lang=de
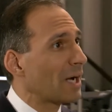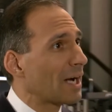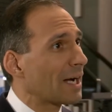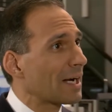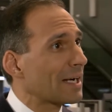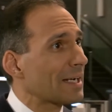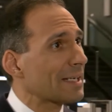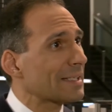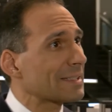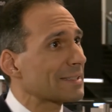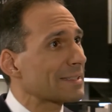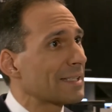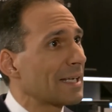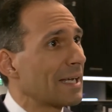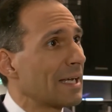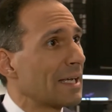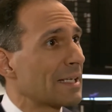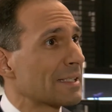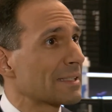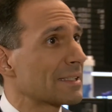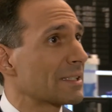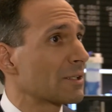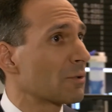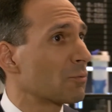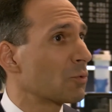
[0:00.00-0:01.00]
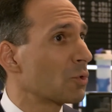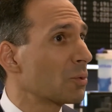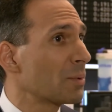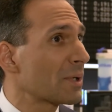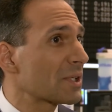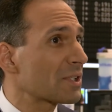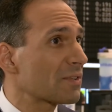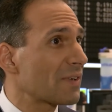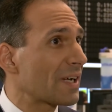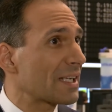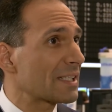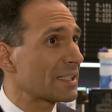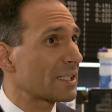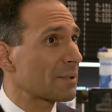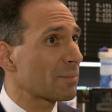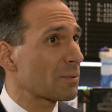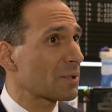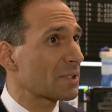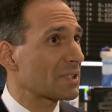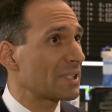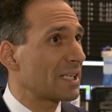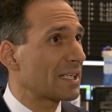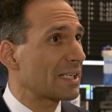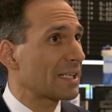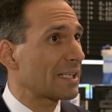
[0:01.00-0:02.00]
Markets sind um über 20
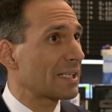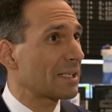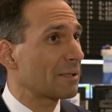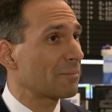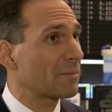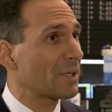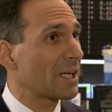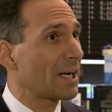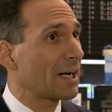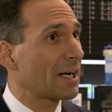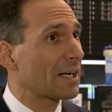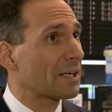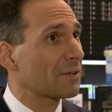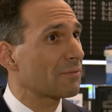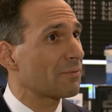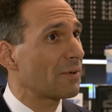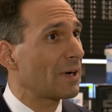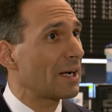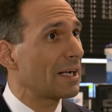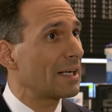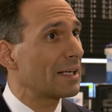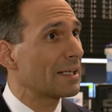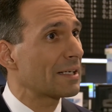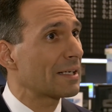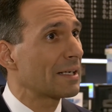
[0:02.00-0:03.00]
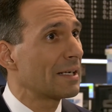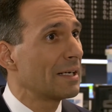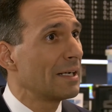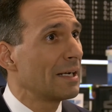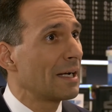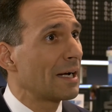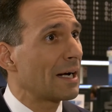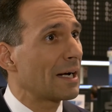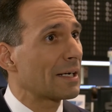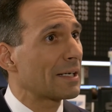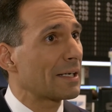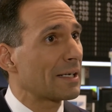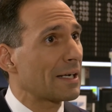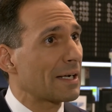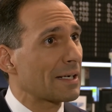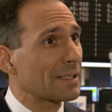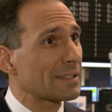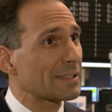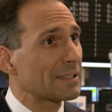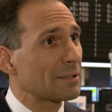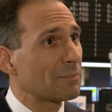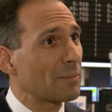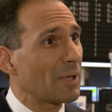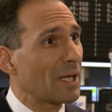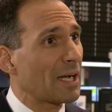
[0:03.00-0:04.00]
Prozent in dem Jahr gefallen an den
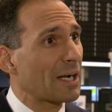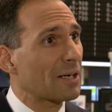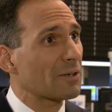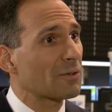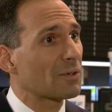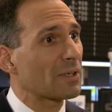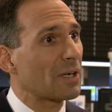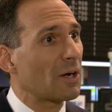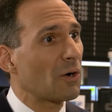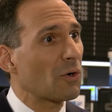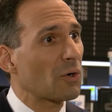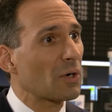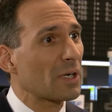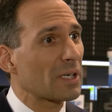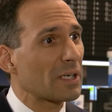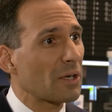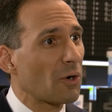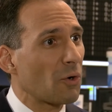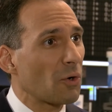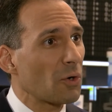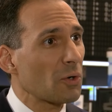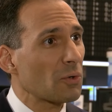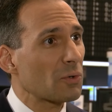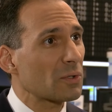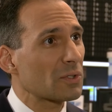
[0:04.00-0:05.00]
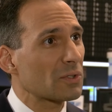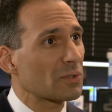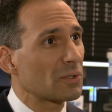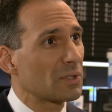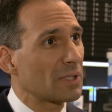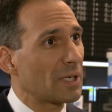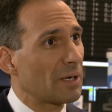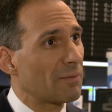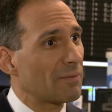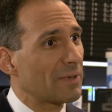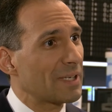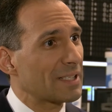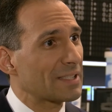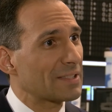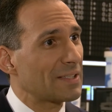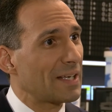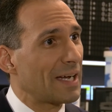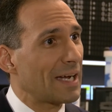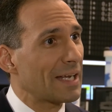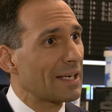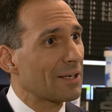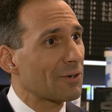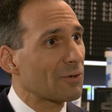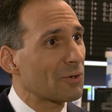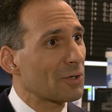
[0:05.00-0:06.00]
Aktienmärkten. Und auch in der Eurozone haben wir jetzt
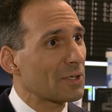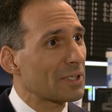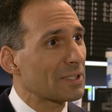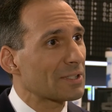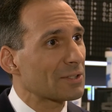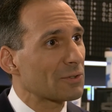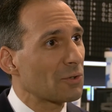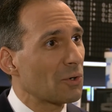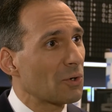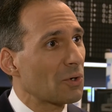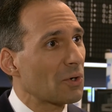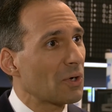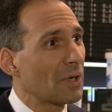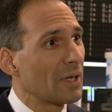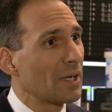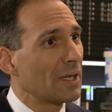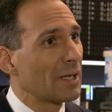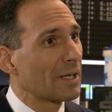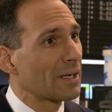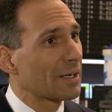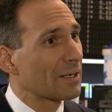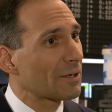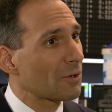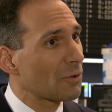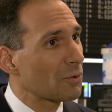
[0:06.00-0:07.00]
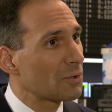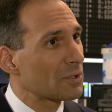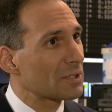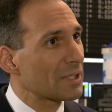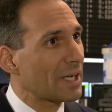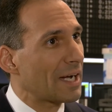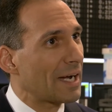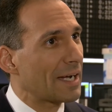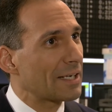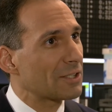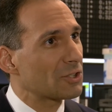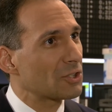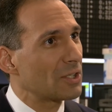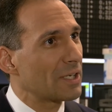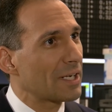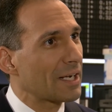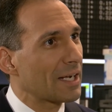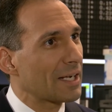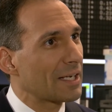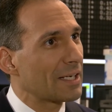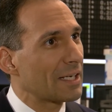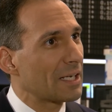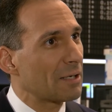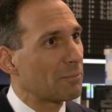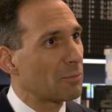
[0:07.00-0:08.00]
leider Gottes doch größere
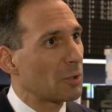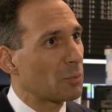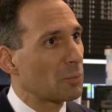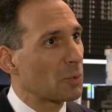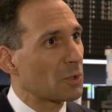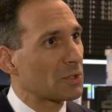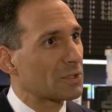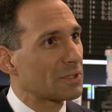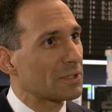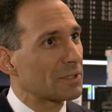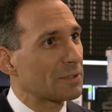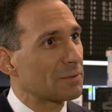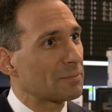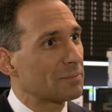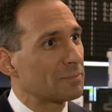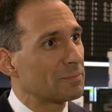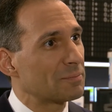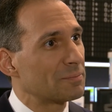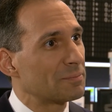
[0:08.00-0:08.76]
Einschläge hinnehmen müssen.